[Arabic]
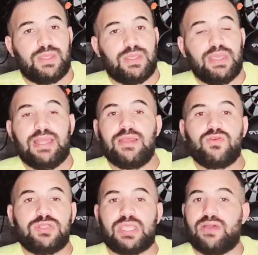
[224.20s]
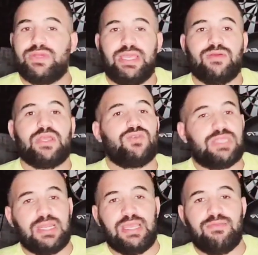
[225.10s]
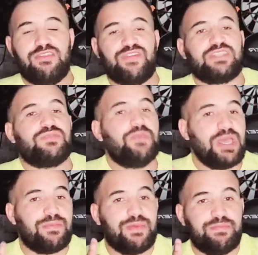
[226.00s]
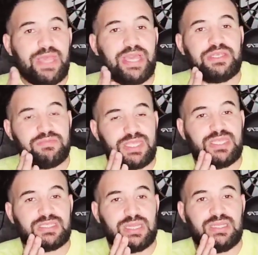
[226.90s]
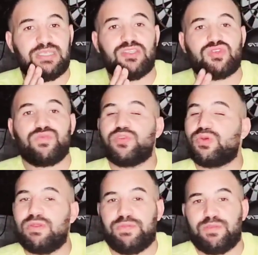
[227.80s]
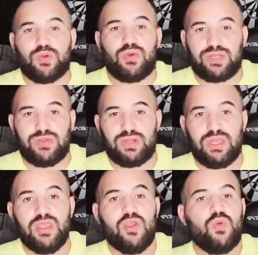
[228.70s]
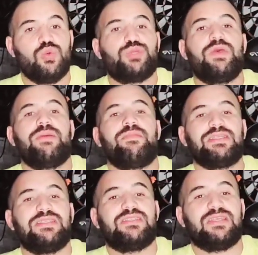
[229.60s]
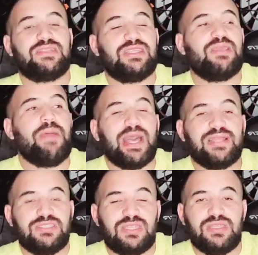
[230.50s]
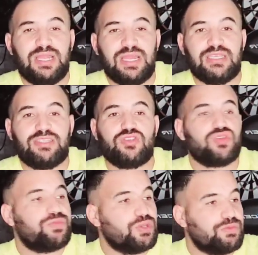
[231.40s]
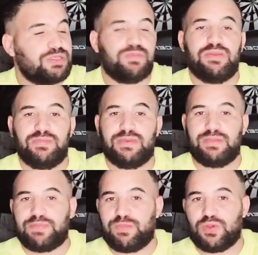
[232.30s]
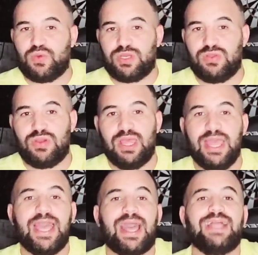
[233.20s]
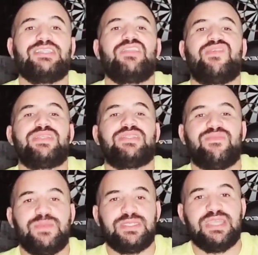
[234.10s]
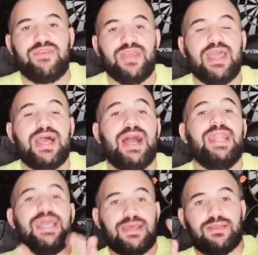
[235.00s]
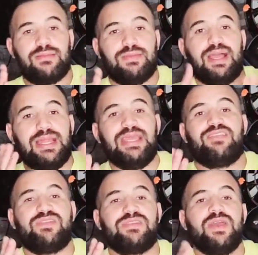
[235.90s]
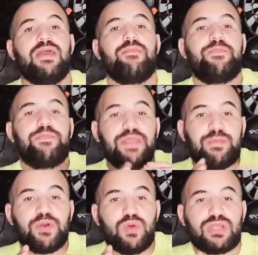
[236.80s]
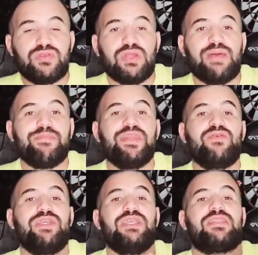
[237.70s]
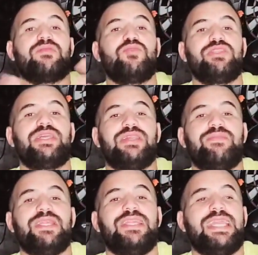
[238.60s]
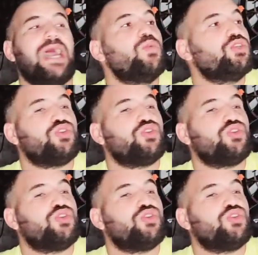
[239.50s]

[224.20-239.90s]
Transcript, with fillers: انا قلتها ونعاودها قلتها العام اللي فات سباب محرز ما داش لا ليغ دي شامبيون من بيب غوارديولا وسباب مانشستر سيتي ما غاديش تدي لا ليغ دي شامبيون بسبب بيب غوارديولا خاطش يتفلسف بزاف علاه علاه يتفلسف بيبو غوارديولا من نوعيه المدربين اللي يحوس